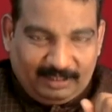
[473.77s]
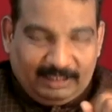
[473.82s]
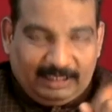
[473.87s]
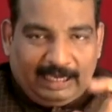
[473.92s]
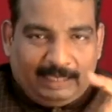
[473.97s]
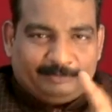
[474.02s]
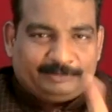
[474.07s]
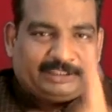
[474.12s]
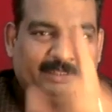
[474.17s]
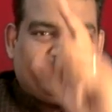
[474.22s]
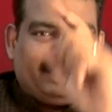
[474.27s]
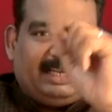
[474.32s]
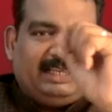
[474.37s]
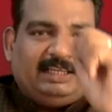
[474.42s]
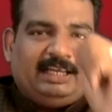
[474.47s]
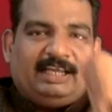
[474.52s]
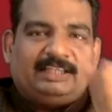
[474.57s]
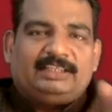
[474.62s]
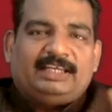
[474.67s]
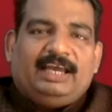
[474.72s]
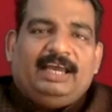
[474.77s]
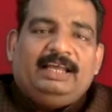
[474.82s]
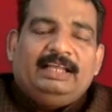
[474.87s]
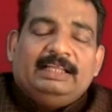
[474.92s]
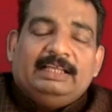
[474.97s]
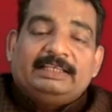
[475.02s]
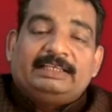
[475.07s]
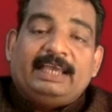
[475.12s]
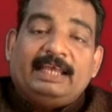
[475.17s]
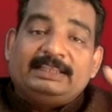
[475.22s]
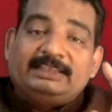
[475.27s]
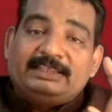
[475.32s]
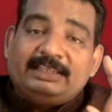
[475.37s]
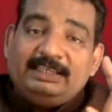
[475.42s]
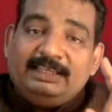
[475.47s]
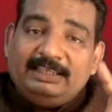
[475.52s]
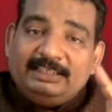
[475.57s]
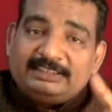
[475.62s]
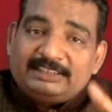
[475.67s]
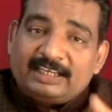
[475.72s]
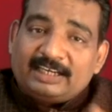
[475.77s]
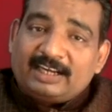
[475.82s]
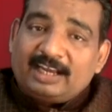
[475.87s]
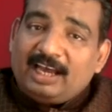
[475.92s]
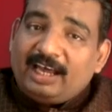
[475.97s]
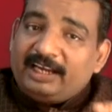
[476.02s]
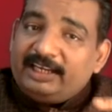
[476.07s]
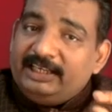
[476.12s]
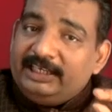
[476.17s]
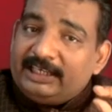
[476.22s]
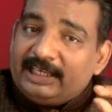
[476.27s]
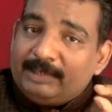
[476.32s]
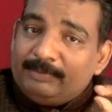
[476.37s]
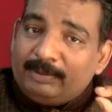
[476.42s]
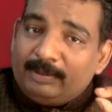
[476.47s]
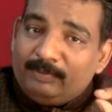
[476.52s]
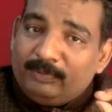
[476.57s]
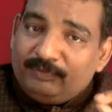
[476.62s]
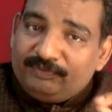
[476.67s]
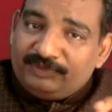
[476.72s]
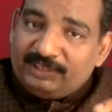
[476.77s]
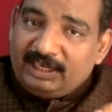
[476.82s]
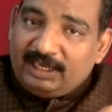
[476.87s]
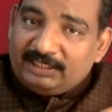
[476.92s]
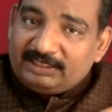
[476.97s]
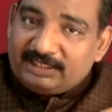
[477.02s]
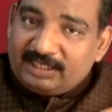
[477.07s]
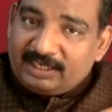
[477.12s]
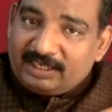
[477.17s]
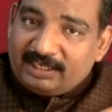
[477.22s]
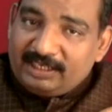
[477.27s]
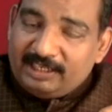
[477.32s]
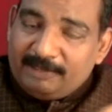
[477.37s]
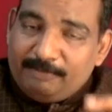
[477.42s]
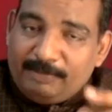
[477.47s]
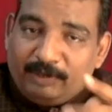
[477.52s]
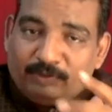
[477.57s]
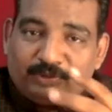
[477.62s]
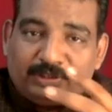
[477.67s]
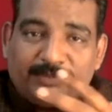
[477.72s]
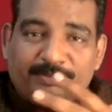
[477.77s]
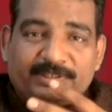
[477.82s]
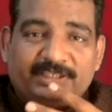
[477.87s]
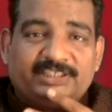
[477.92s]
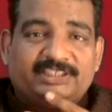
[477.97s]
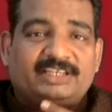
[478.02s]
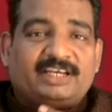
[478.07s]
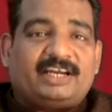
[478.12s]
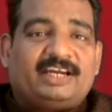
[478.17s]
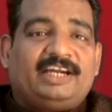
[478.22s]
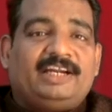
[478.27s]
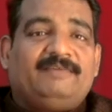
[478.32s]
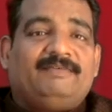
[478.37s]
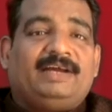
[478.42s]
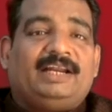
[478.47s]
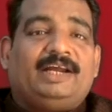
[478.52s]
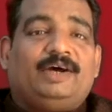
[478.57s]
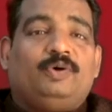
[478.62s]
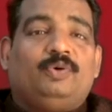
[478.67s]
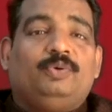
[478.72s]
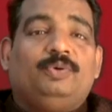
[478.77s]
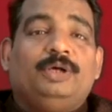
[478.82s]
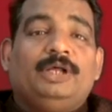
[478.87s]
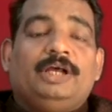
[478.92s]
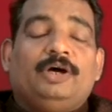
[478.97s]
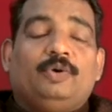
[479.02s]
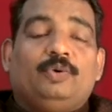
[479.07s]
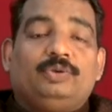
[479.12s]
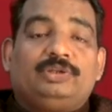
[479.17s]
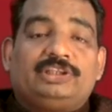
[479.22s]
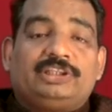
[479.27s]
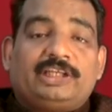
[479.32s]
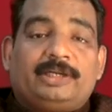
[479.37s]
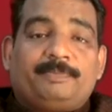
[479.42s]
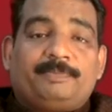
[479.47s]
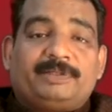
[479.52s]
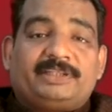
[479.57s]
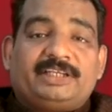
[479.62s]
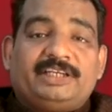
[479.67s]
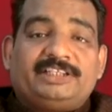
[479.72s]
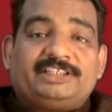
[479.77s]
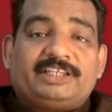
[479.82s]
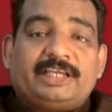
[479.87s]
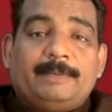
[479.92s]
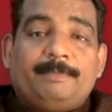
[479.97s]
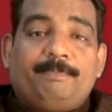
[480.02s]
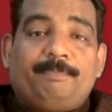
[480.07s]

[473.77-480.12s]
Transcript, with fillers: अब सवाल ये आता है क्या दिल्ली सरकार ही केवल मुफ्त इलाज कर रही है मैं उत्तर प्रदेश का रहने वाला हूं उत्तर प्रदेश के